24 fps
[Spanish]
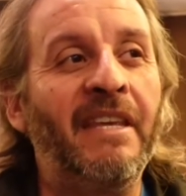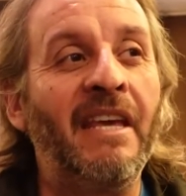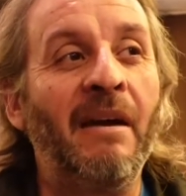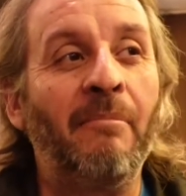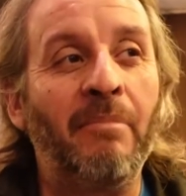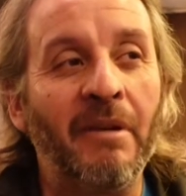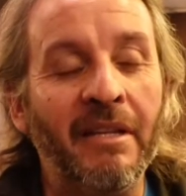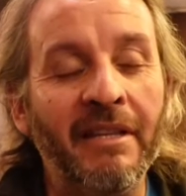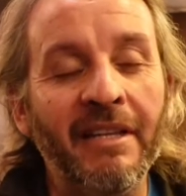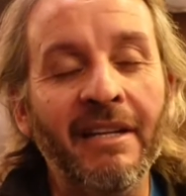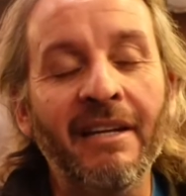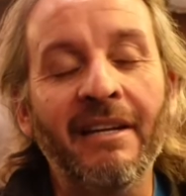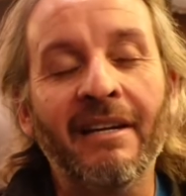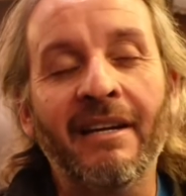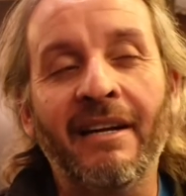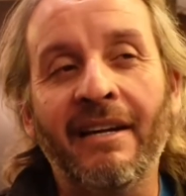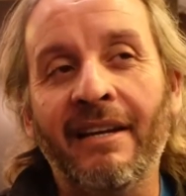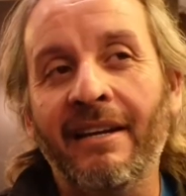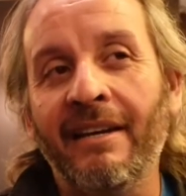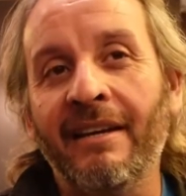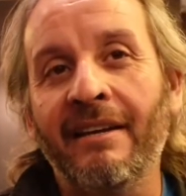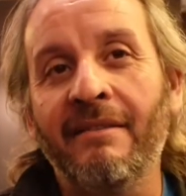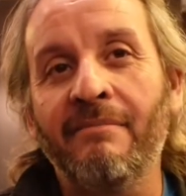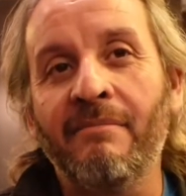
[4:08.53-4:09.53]
aprender a
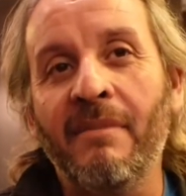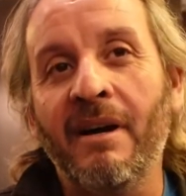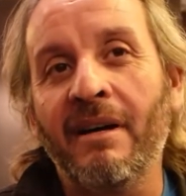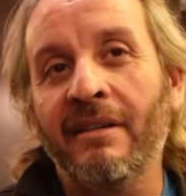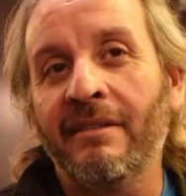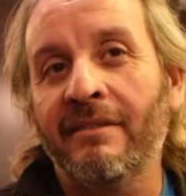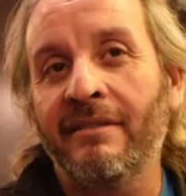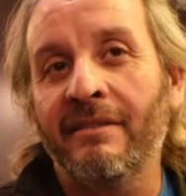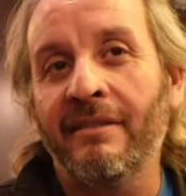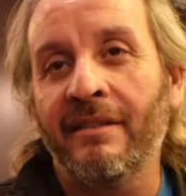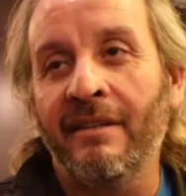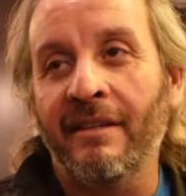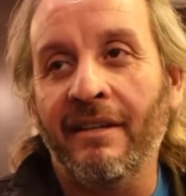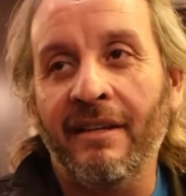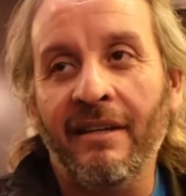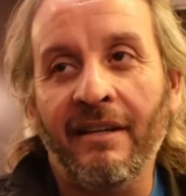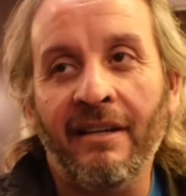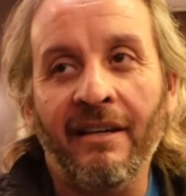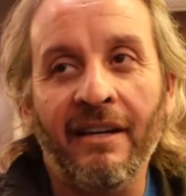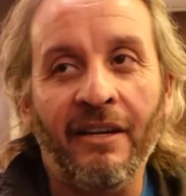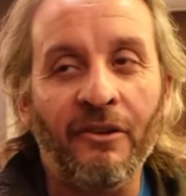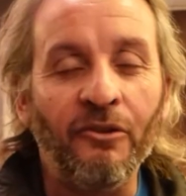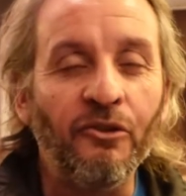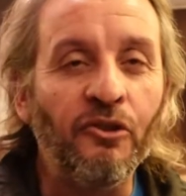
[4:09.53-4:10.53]
creer más
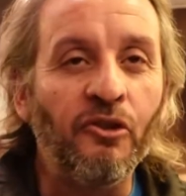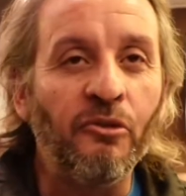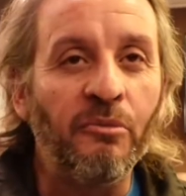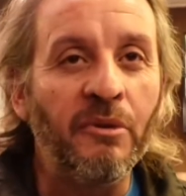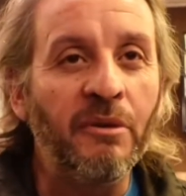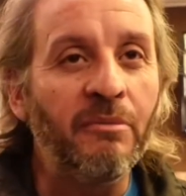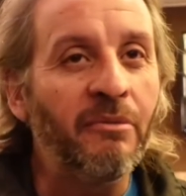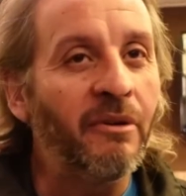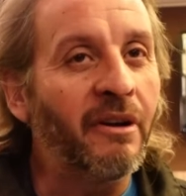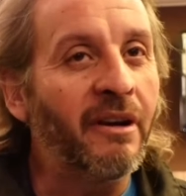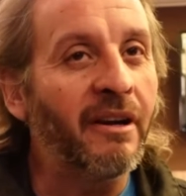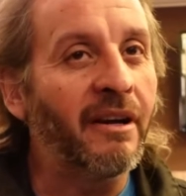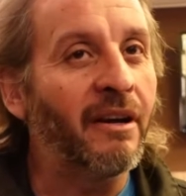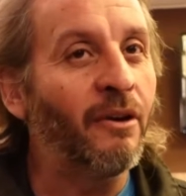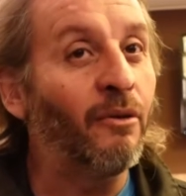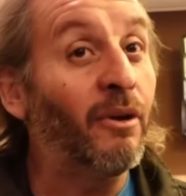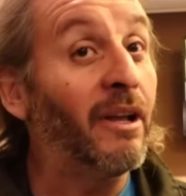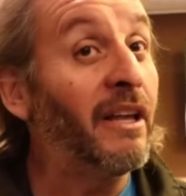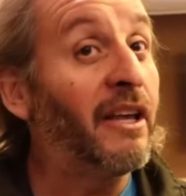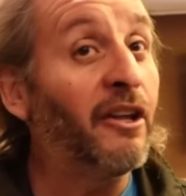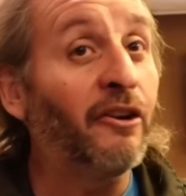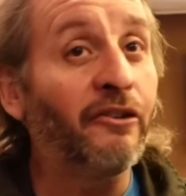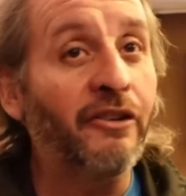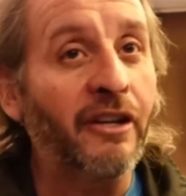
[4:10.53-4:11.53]
eh, en uno mismo que en
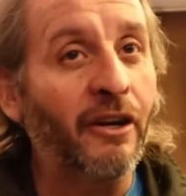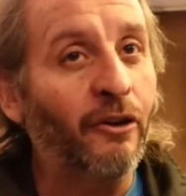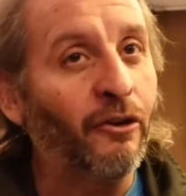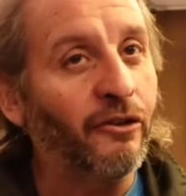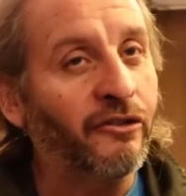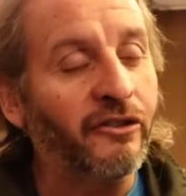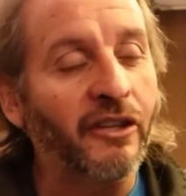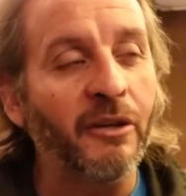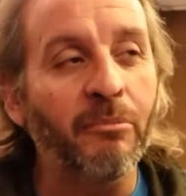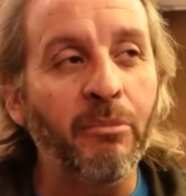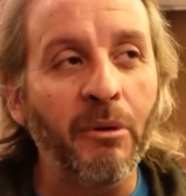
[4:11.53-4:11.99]
cualquier otra cosa.